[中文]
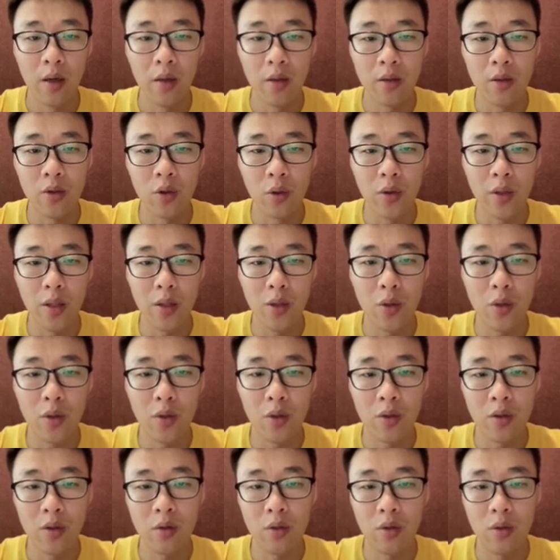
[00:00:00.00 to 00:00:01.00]
首先就是
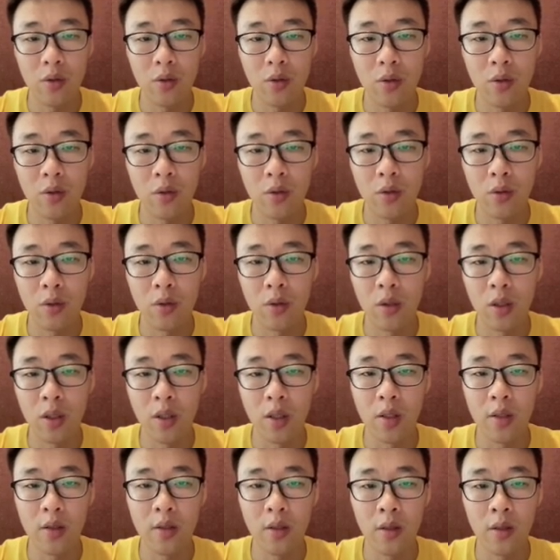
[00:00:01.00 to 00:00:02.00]
持续去
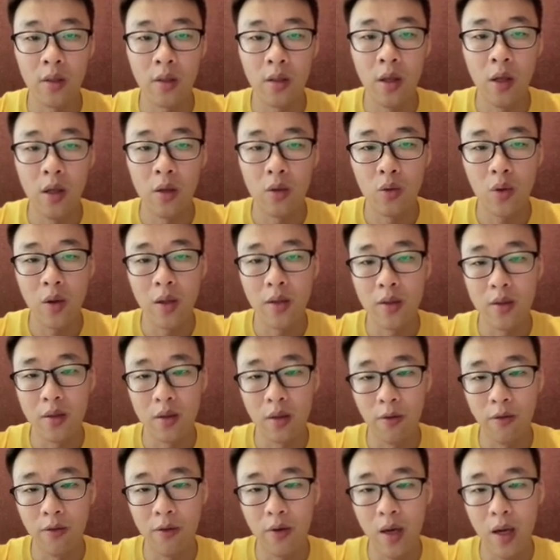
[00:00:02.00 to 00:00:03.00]
提升算子
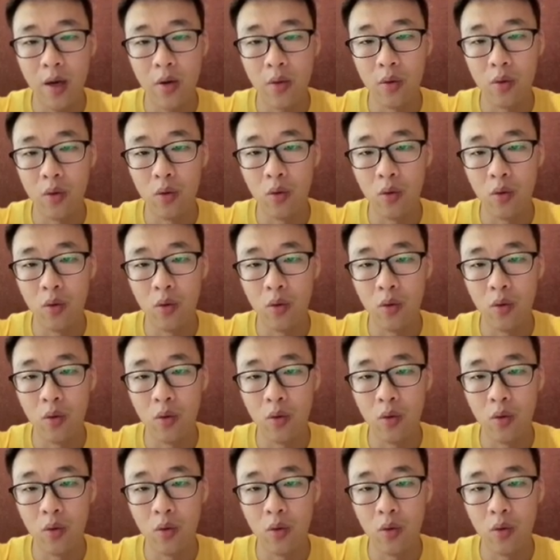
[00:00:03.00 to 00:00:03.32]
的覆盖率、